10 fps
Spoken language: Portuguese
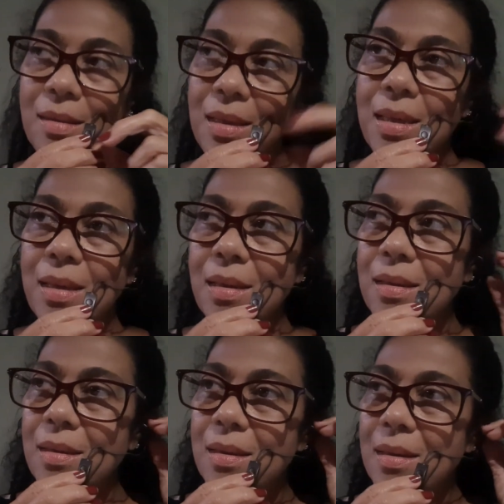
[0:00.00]
e
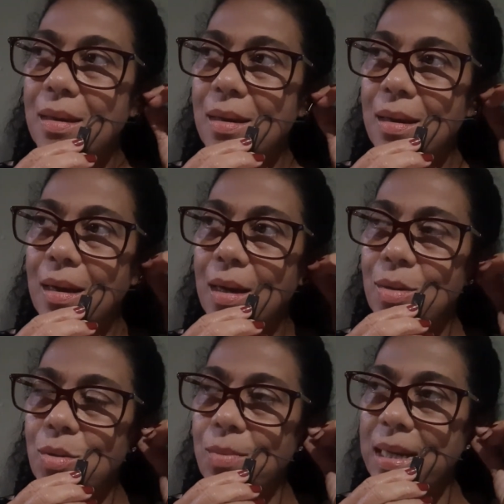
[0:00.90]

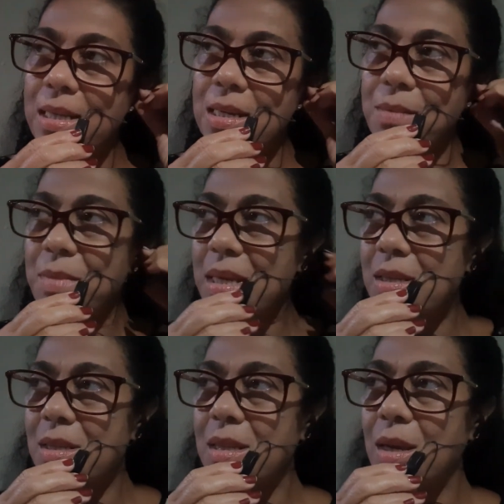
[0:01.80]

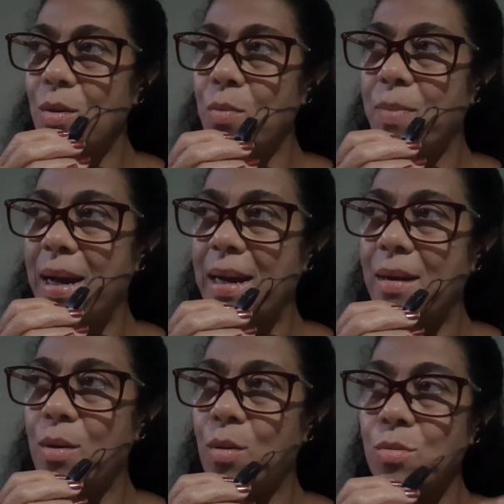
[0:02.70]
automaticamente
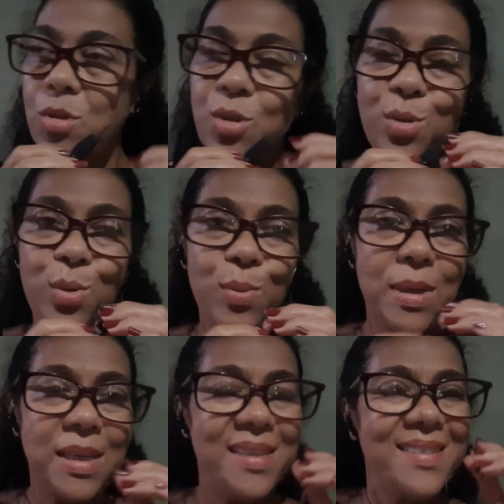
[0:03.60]
derrubar ou destruir.